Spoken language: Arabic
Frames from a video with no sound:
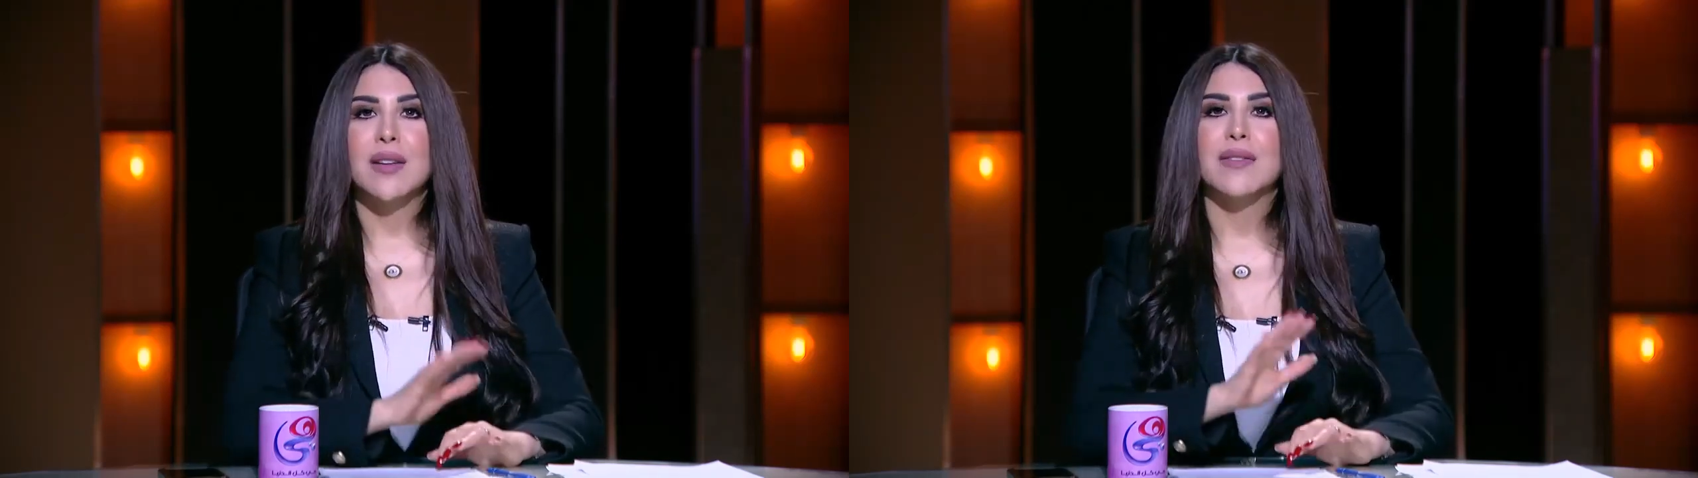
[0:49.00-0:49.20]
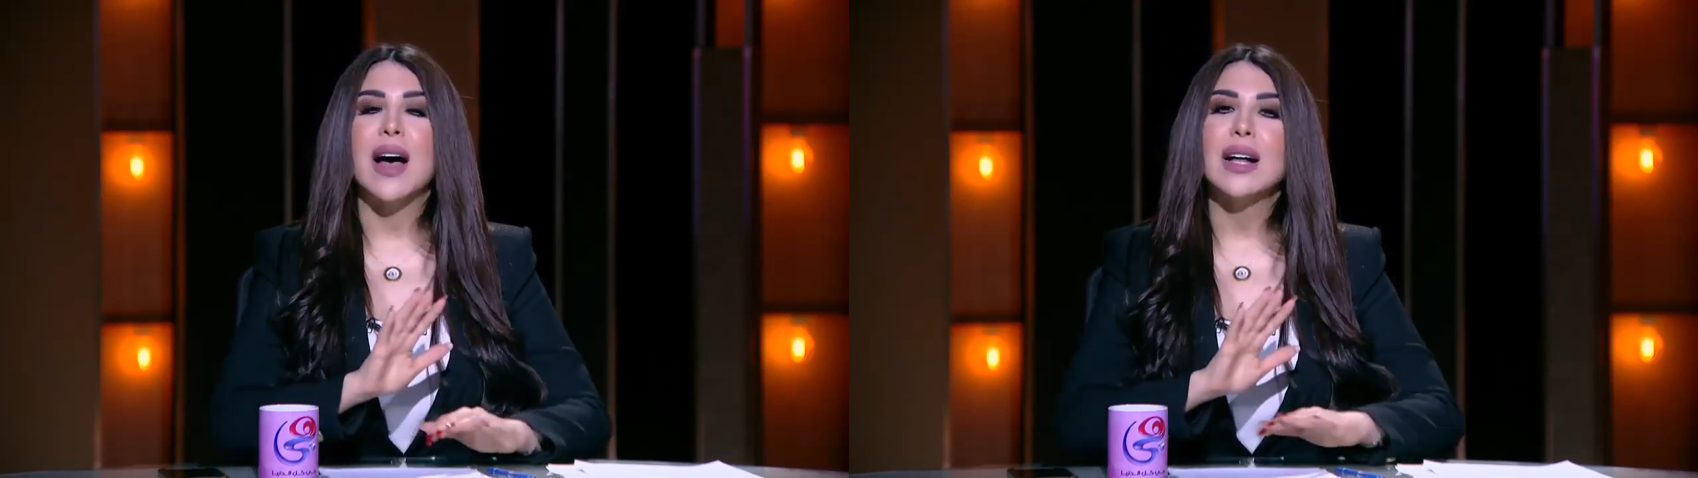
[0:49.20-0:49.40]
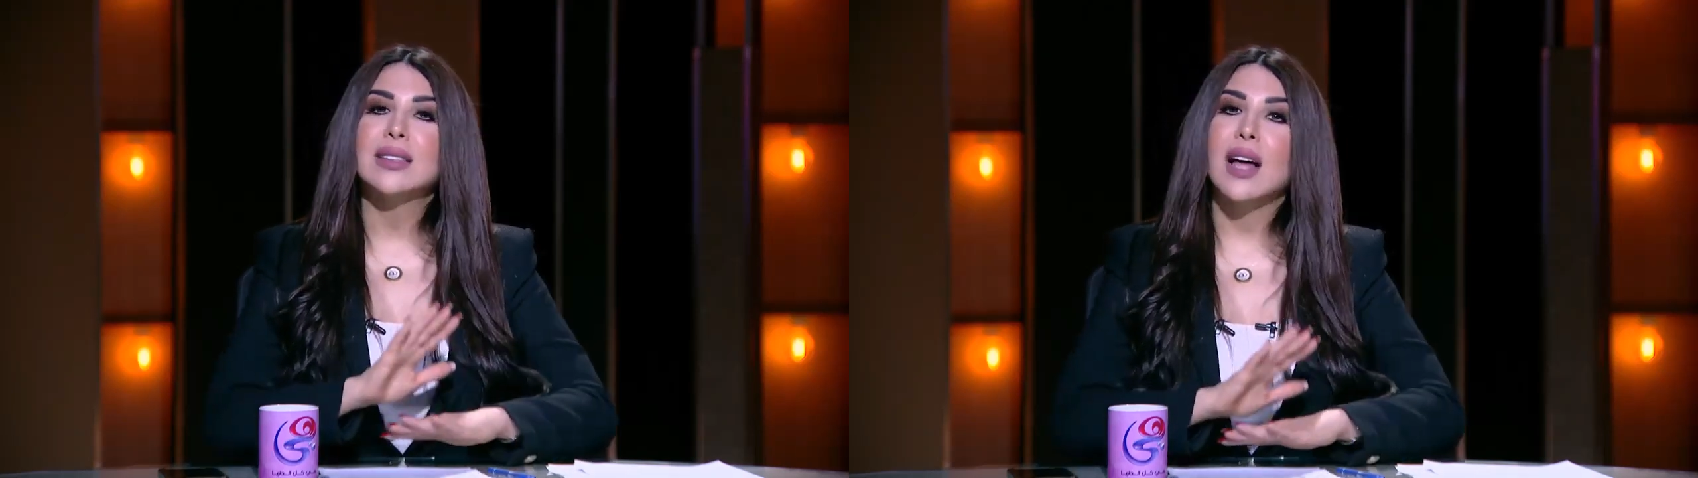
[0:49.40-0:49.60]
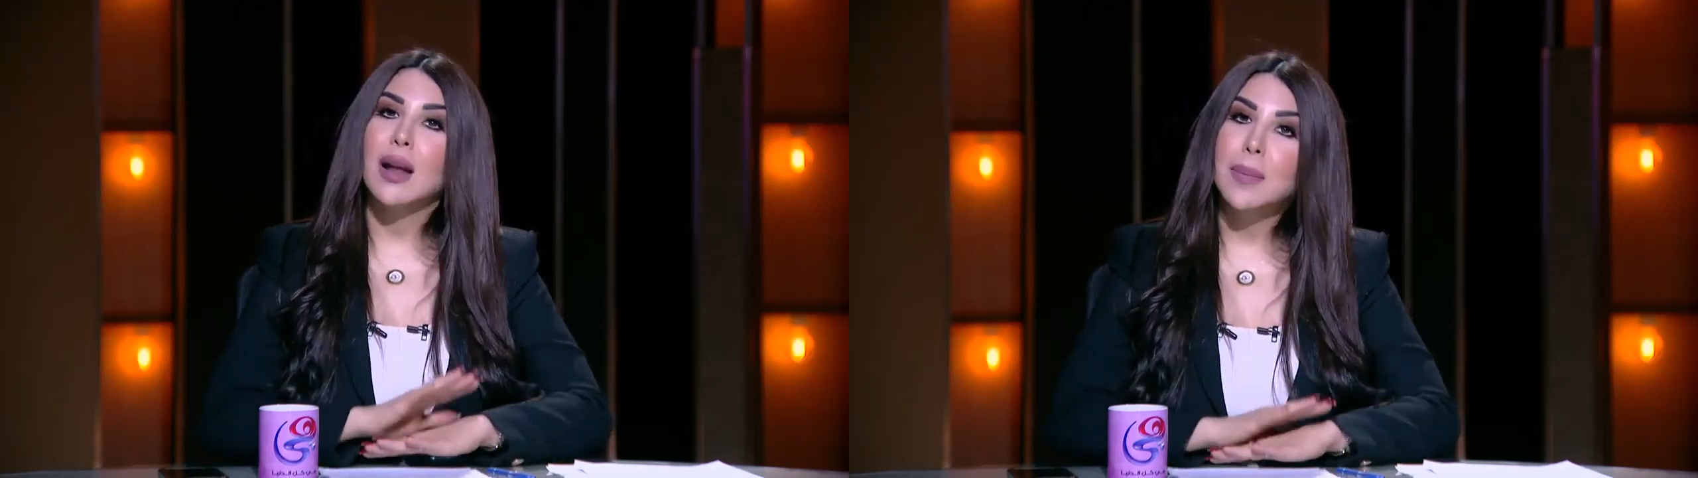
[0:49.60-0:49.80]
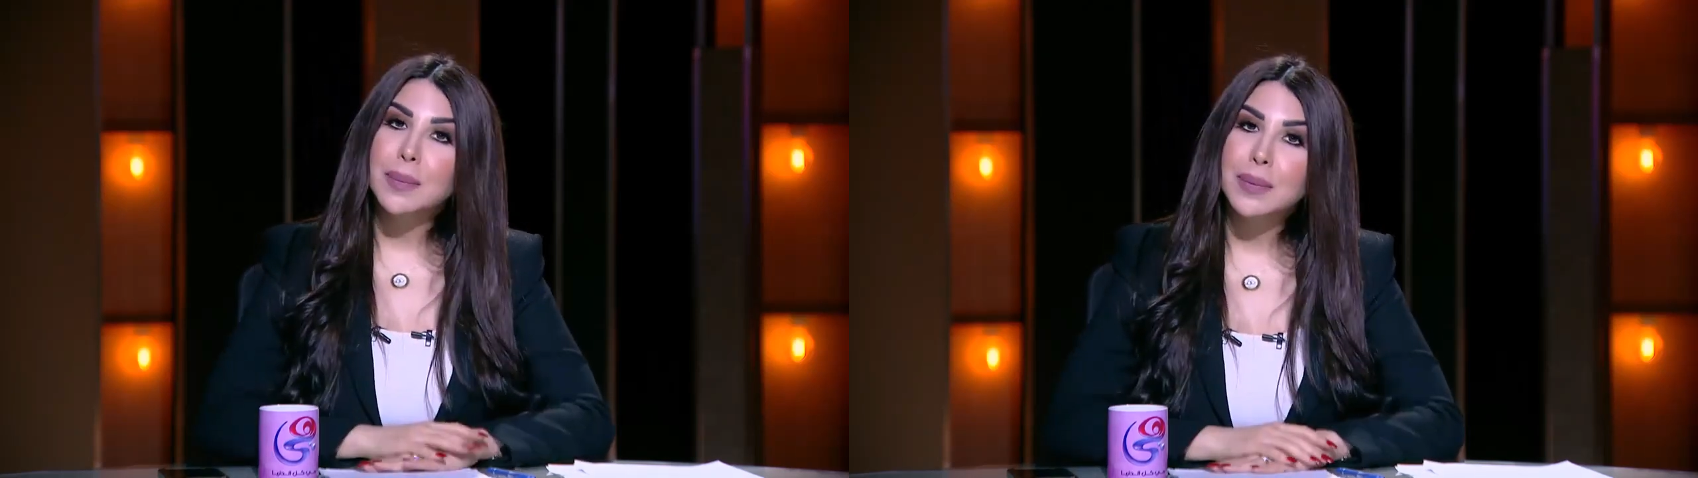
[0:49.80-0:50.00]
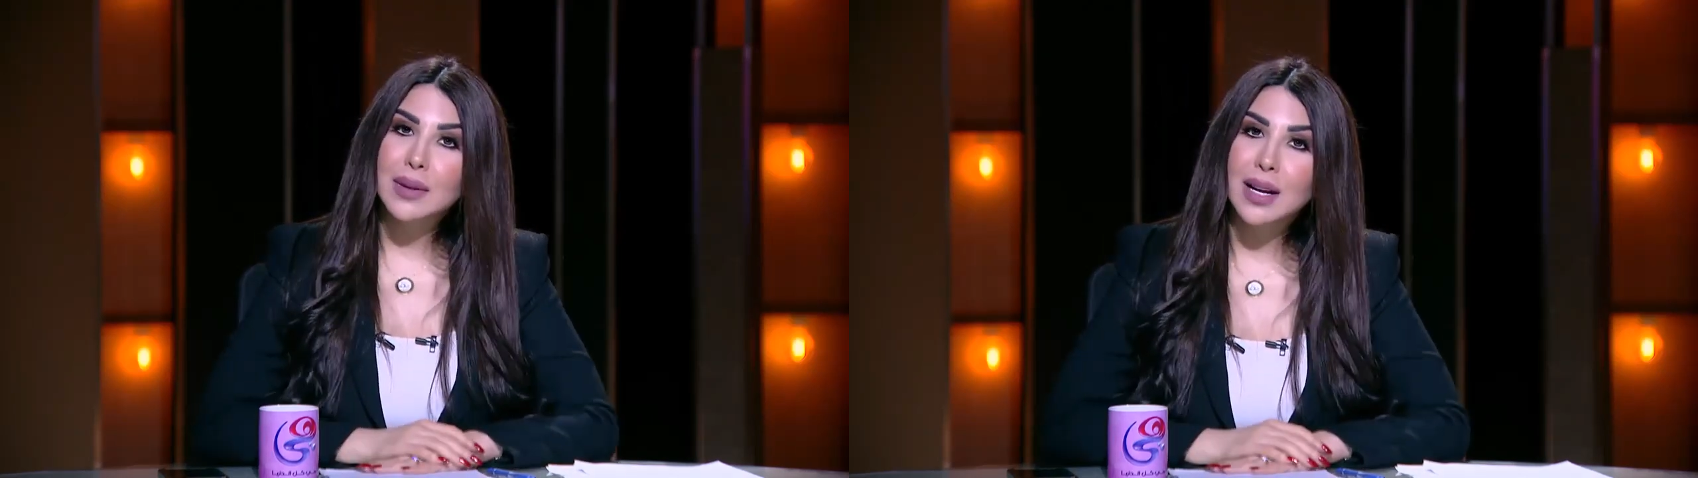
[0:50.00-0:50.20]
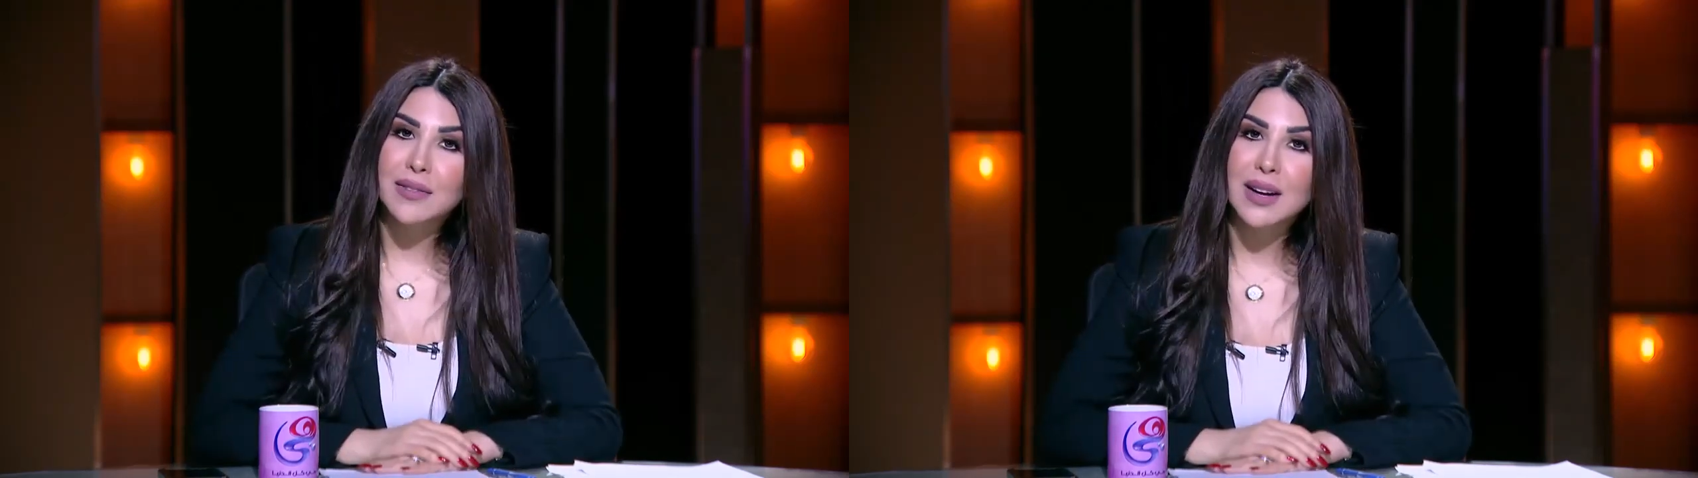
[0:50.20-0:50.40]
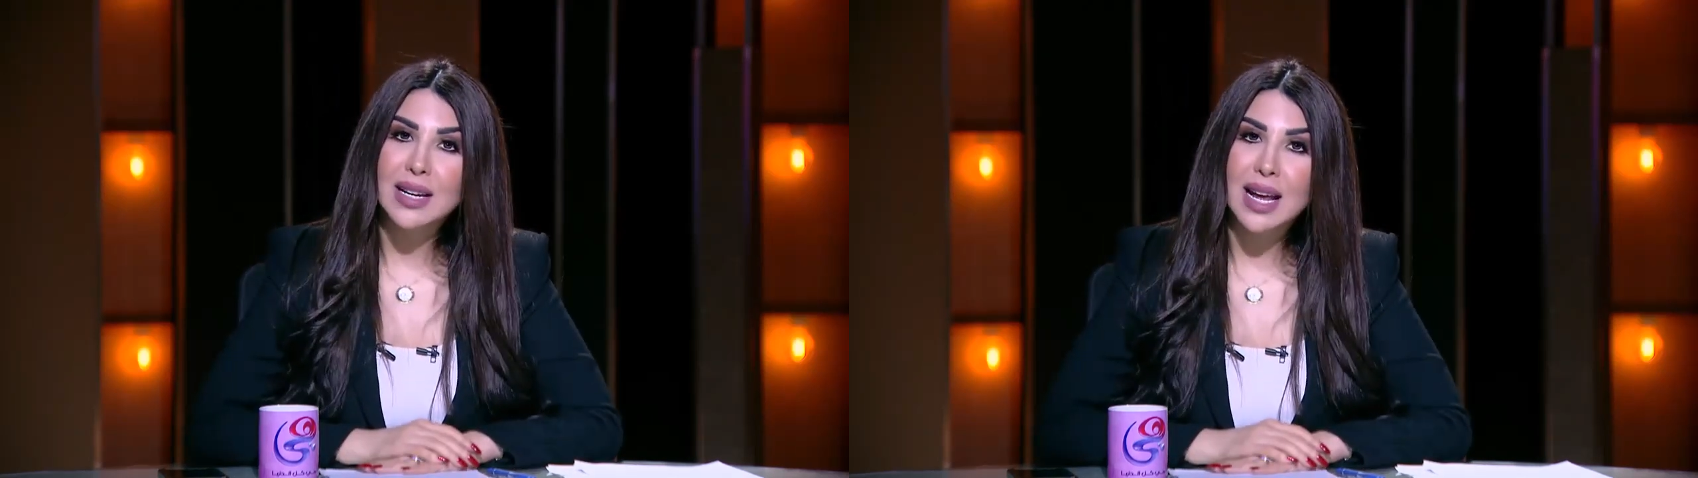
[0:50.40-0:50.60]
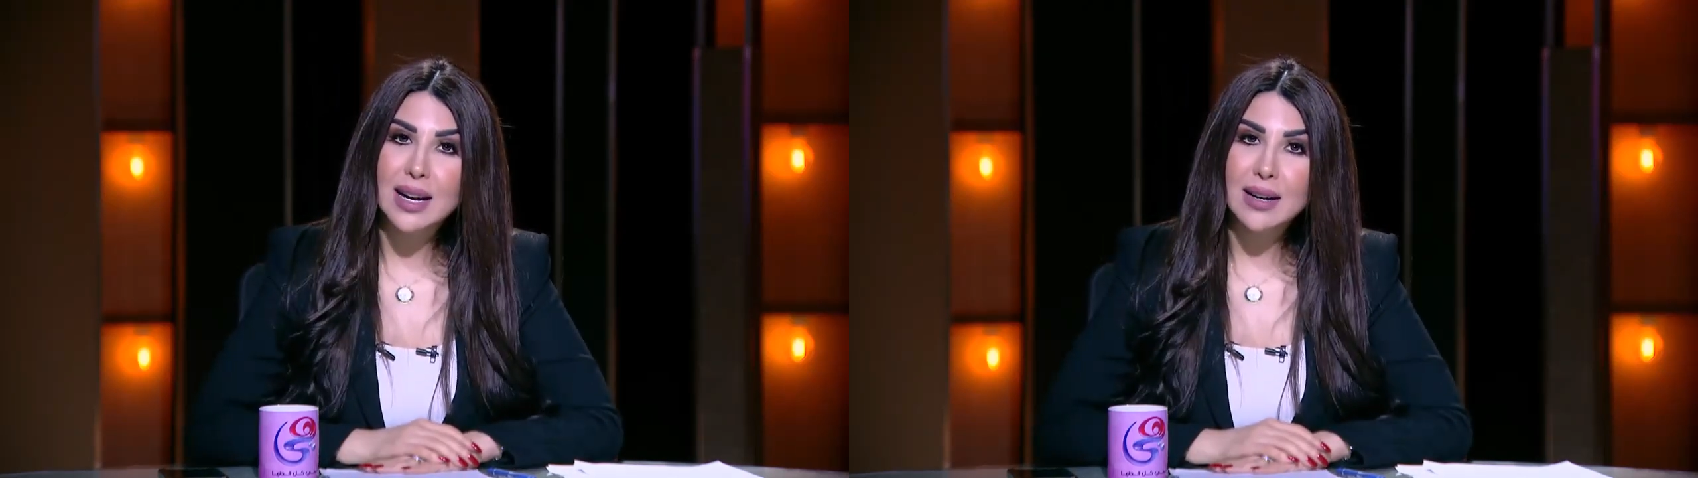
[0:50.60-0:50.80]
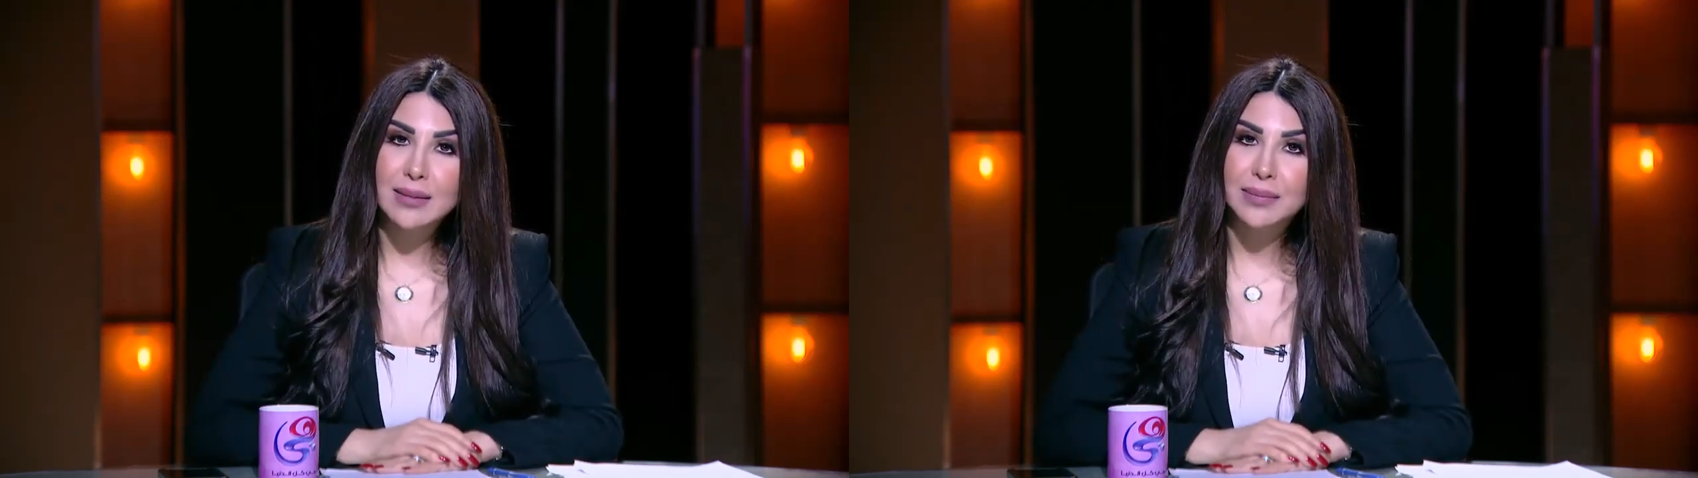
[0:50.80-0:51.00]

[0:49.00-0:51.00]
فطلب الفنان